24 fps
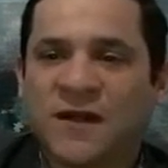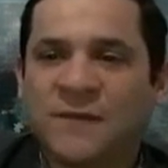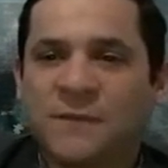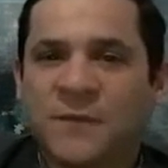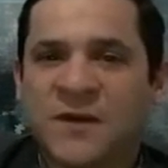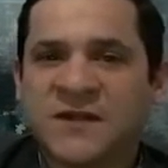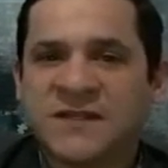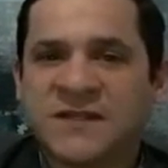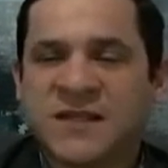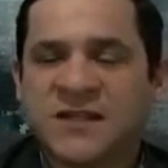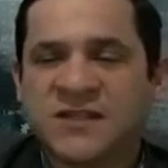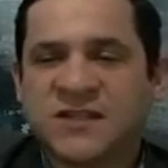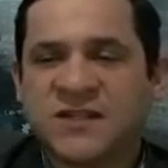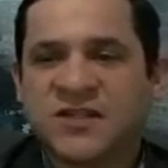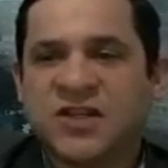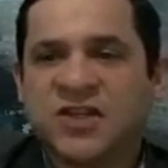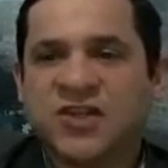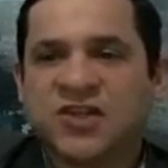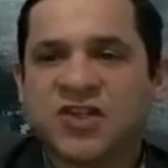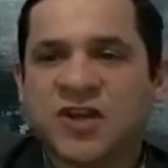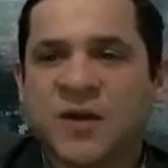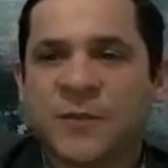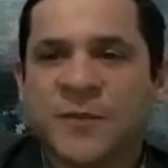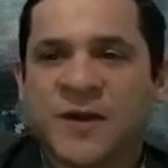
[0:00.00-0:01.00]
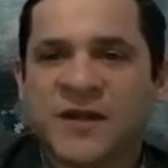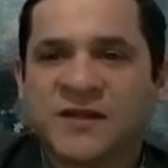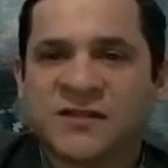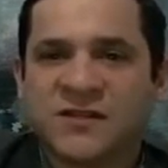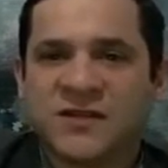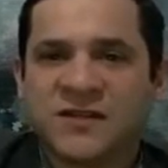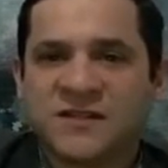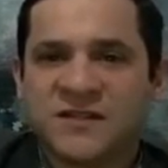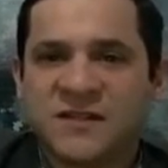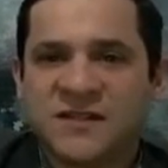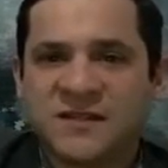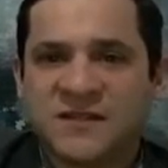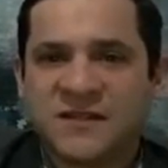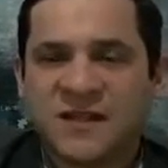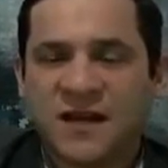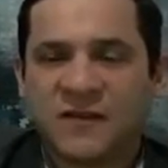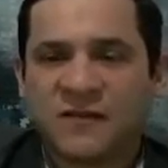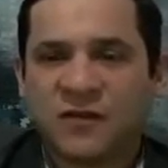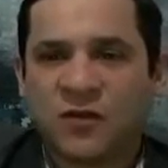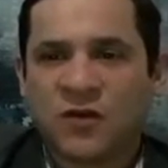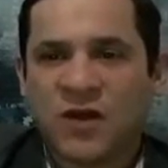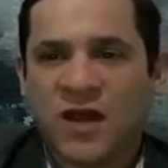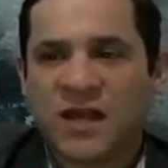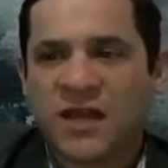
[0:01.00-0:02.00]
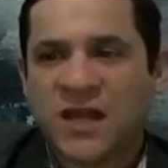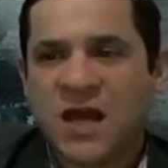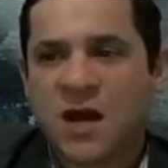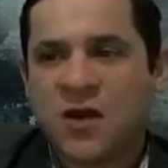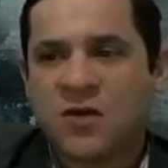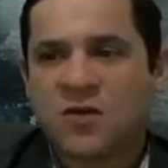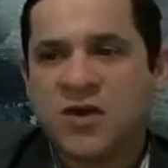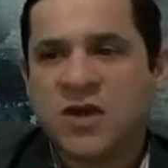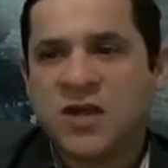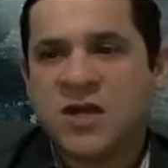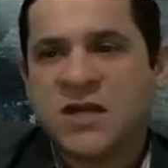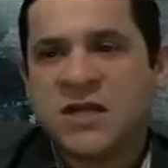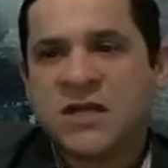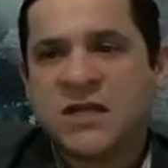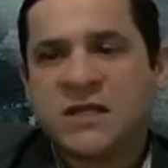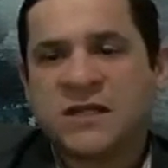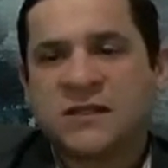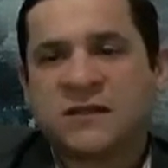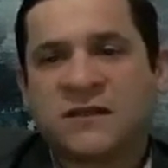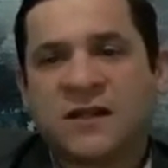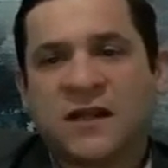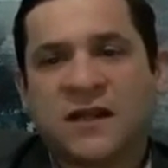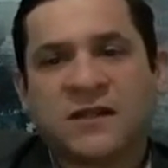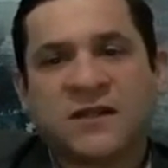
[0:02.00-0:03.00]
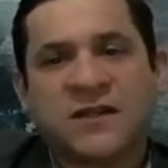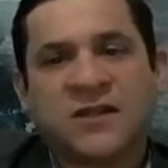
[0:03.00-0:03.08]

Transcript: Mas antes de já peço que se inscreva no canal, Tá?